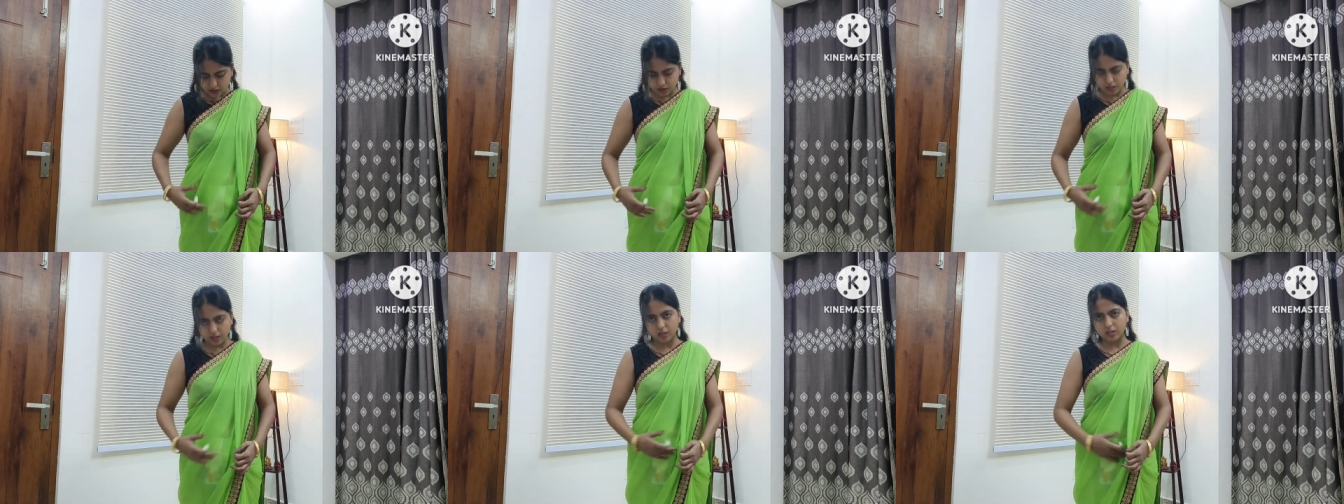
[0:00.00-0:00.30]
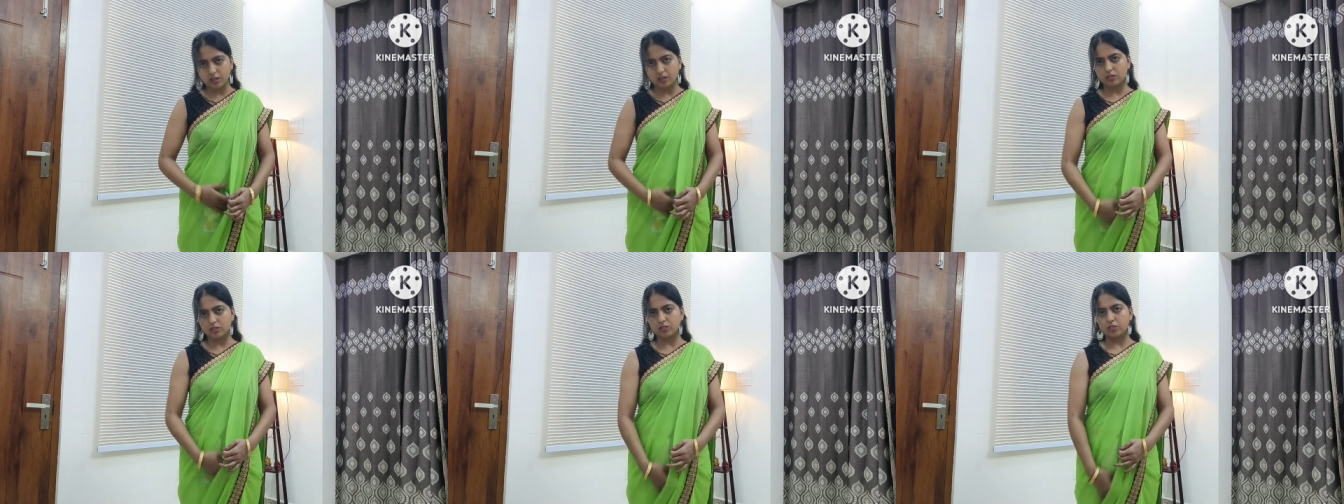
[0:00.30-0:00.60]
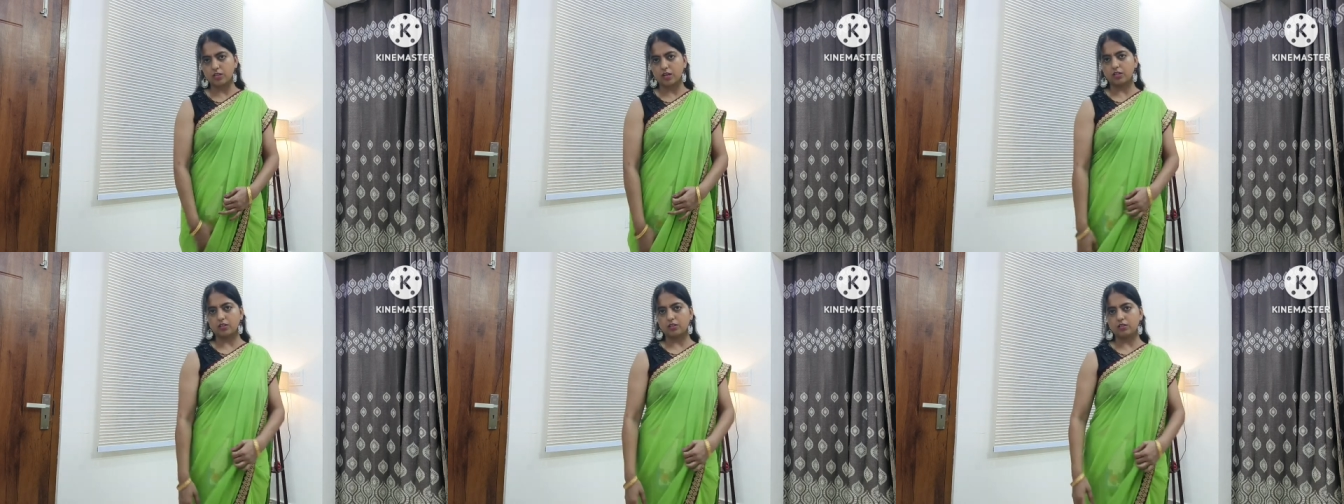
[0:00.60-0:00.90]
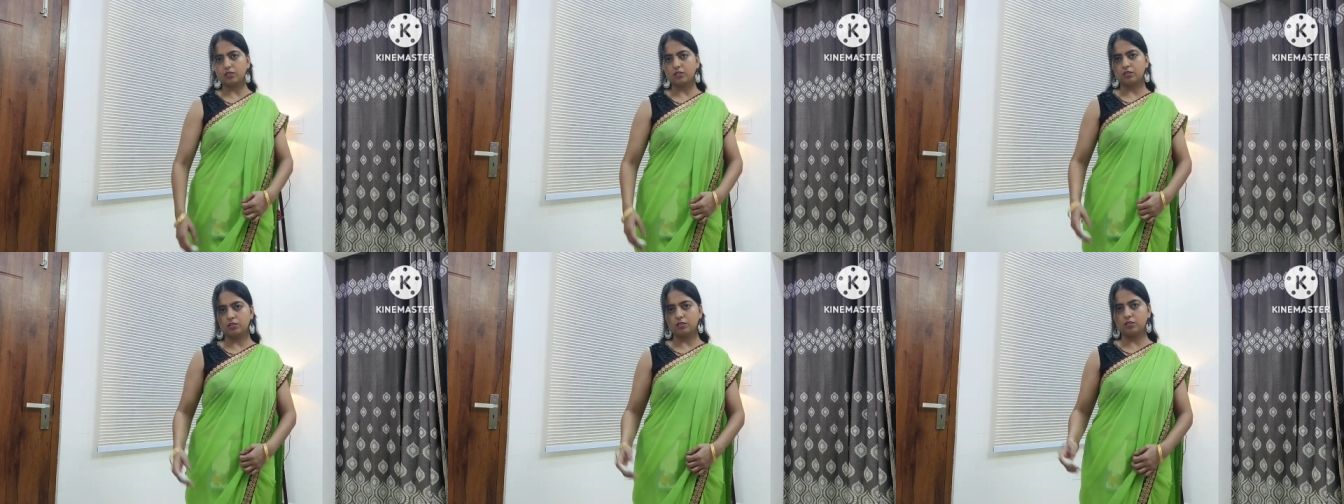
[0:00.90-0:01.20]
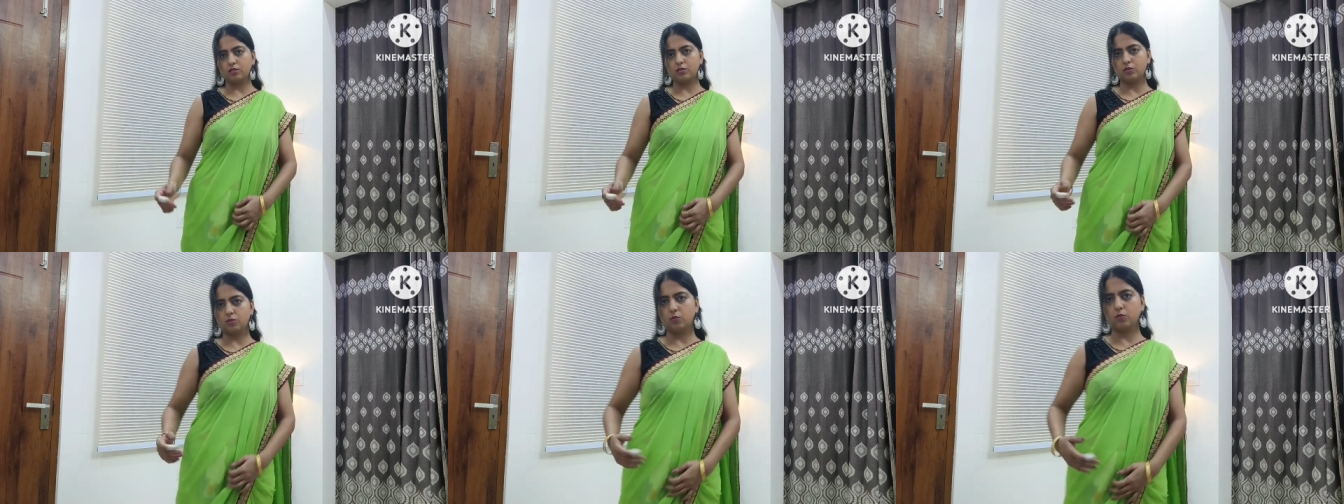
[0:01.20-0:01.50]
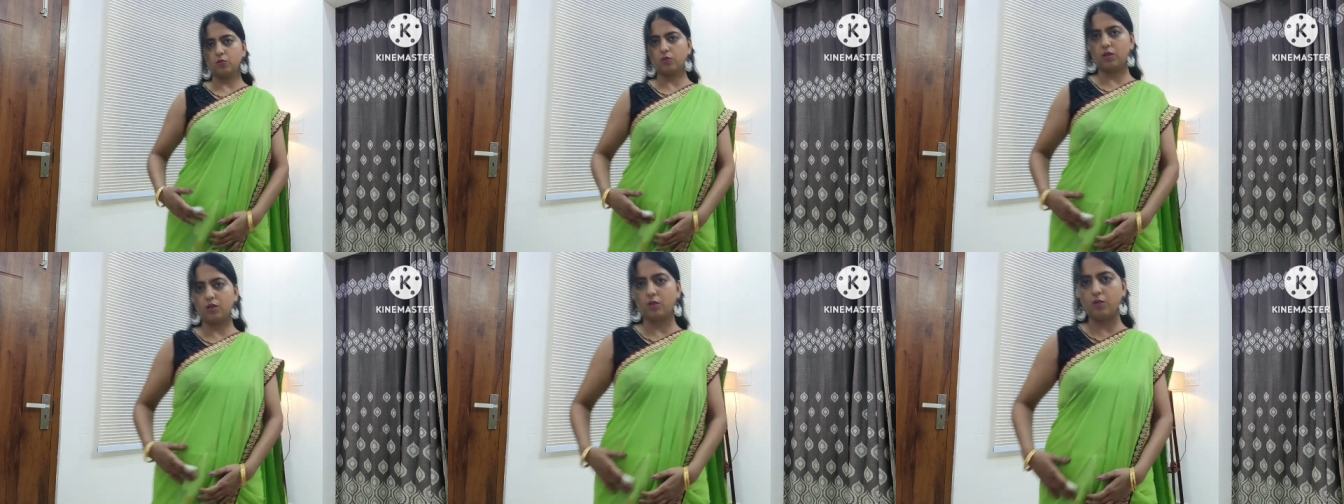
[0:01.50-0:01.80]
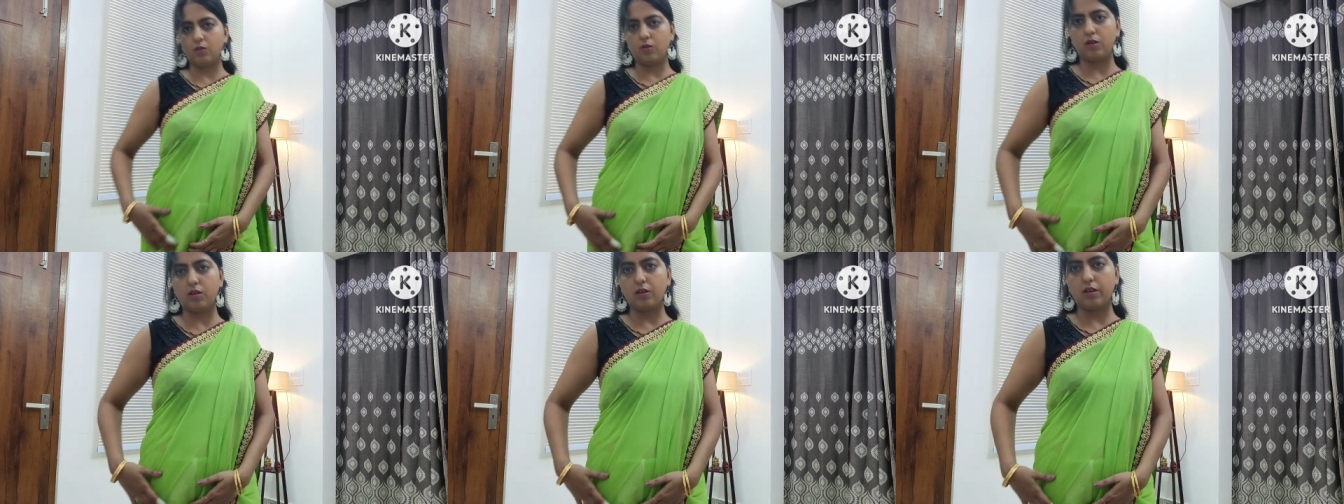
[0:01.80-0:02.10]
देखिए शायद हो रहा
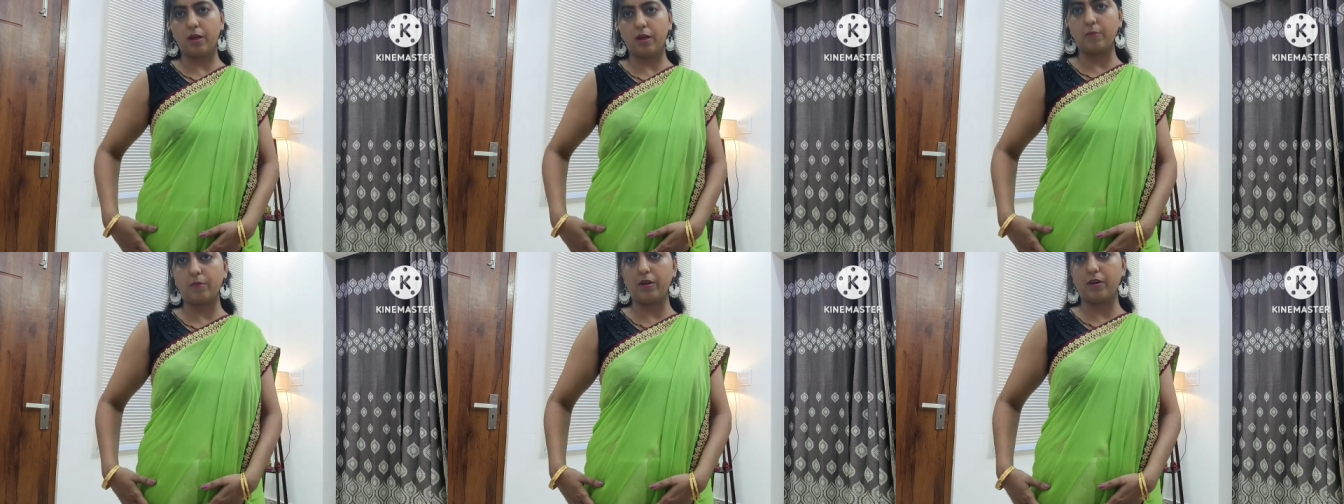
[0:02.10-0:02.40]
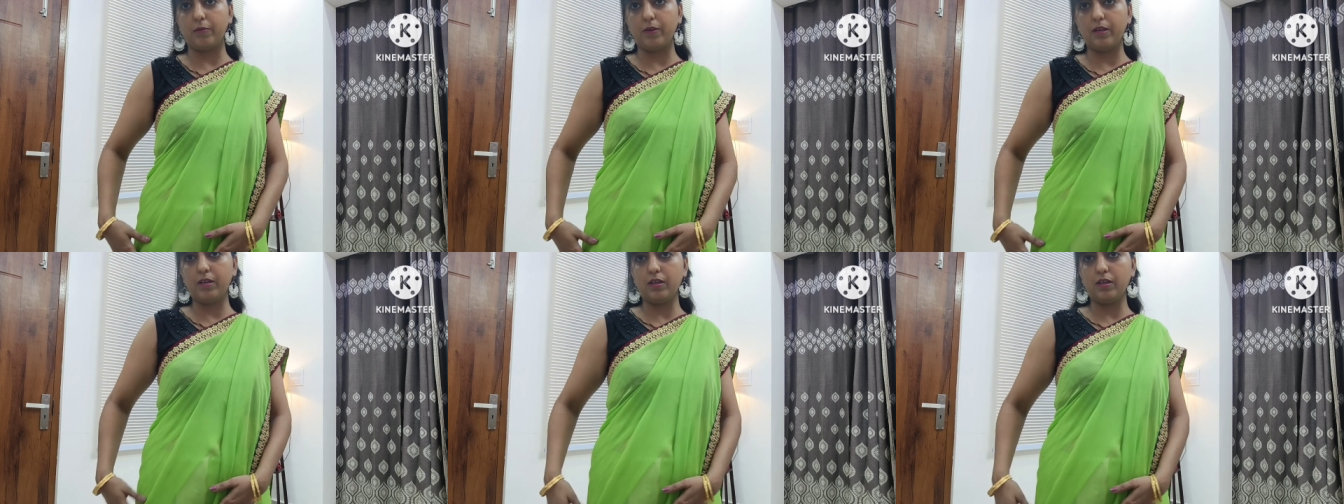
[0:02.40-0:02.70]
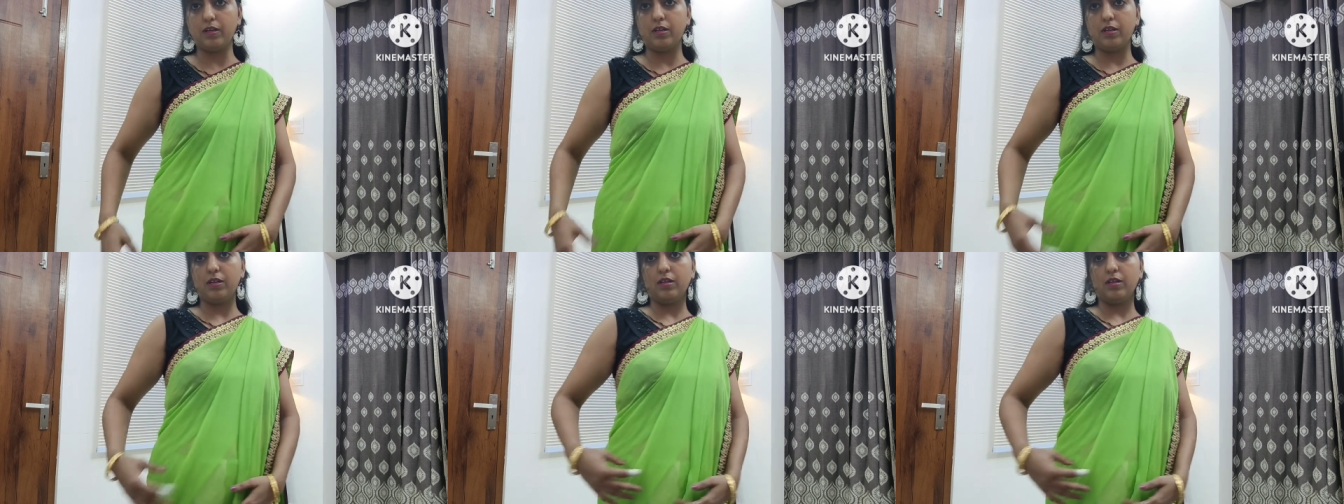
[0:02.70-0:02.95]
होगा कैमरे में